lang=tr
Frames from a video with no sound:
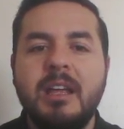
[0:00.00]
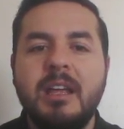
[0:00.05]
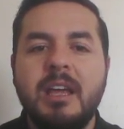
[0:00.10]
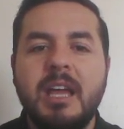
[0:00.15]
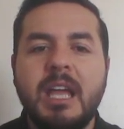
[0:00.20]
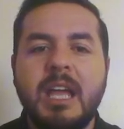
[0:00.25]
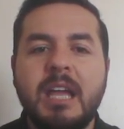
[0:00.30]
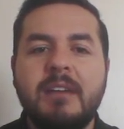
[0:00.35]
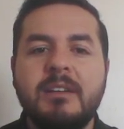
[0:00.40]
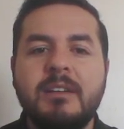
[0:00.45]

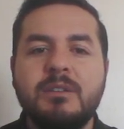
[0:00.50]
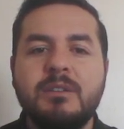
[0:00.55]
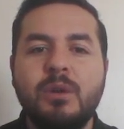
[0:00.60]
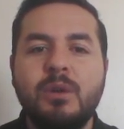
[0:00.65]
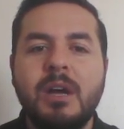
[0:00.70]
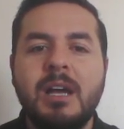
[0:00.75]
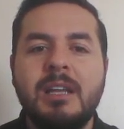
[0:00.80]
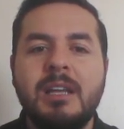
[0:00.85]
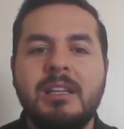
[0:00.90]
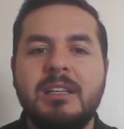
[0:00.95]

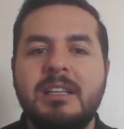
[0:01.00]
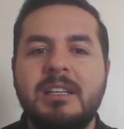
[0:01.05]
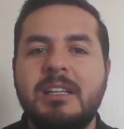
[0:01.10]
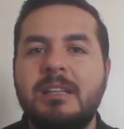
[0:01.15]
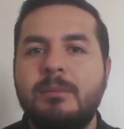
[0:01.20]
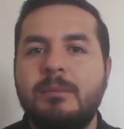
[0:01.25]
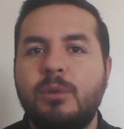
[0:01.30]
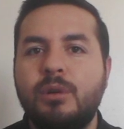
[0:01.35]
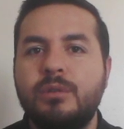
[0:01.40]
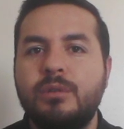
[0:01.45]
ekvatoral
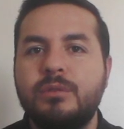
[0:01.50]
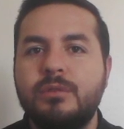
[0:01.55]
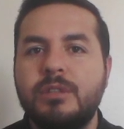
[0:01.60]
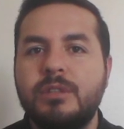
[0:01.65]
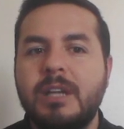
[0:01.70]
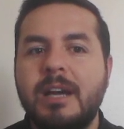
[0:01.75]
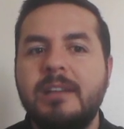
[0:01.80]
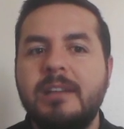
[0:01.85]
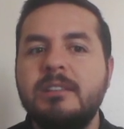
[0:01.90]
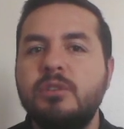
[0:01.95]
iklim olduğunu
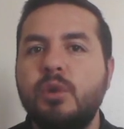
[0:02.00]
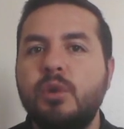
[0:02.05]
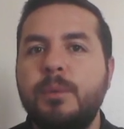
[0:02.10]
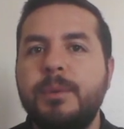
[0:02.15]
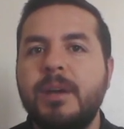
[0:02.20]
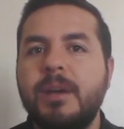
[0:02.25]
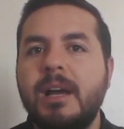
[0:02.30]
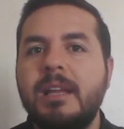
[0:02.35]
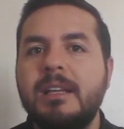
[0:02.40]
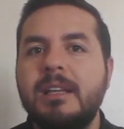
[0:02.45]
yani
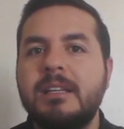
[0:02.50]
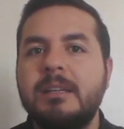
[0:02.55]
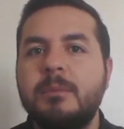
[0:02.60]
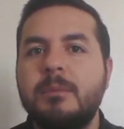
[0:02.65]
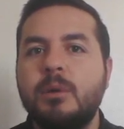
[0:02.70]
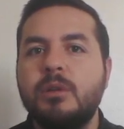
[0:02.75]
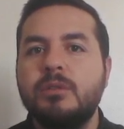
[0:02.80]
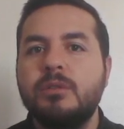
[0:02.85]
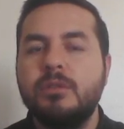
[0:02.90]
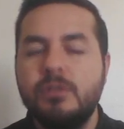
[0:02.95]
tropikal iklim
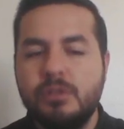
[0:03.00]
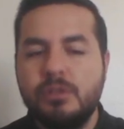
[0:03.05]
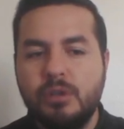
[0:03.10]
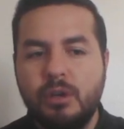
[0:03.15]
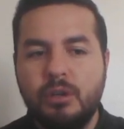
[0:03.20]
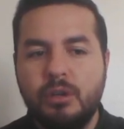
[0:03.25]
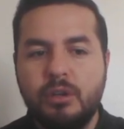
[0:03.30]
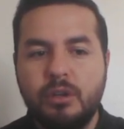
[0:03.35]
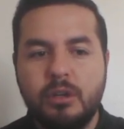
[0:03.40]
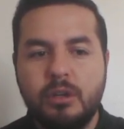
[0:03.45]
olduğunu
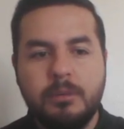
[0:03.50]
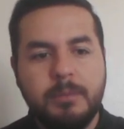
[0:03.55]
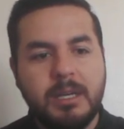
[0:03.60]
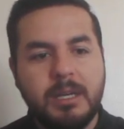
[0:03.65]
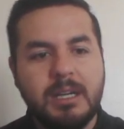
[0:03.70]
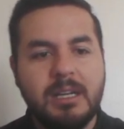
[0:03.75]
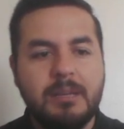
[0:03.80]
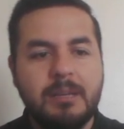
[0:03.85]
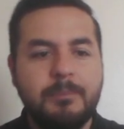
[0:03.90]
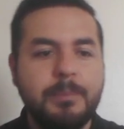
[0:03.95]
söylüyor.
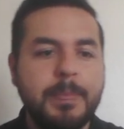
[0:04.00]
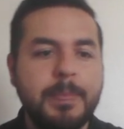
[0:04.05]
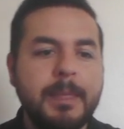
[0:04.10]
Bakalım.